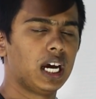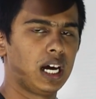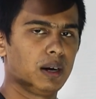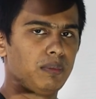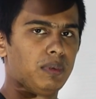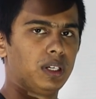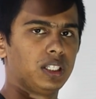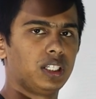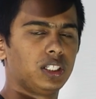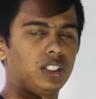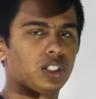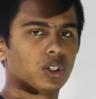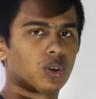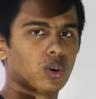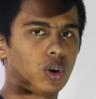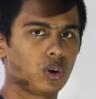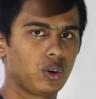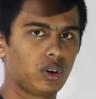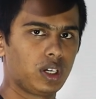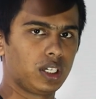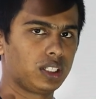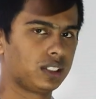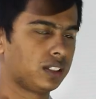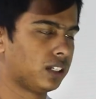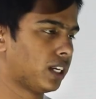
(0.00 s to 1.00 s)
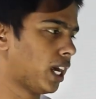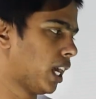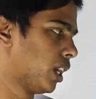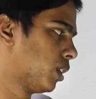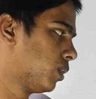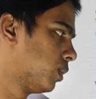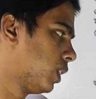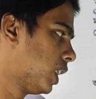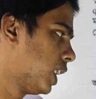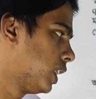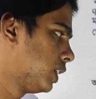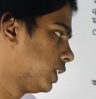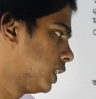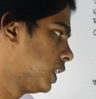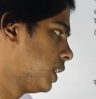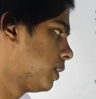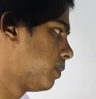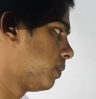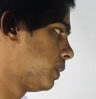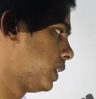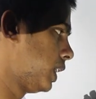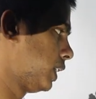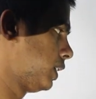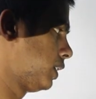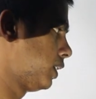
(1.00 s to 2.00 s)
আমাদের যে করোটিক স্নায়ুগুলো আছে
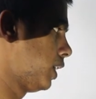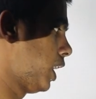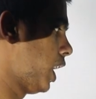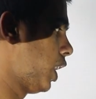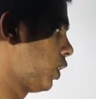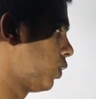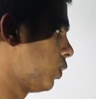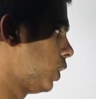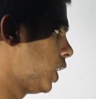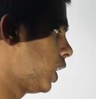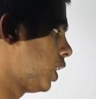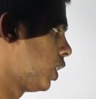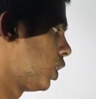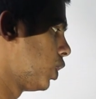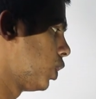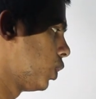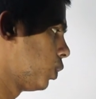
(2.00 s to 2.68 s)
সেই স্নায়ুগুলার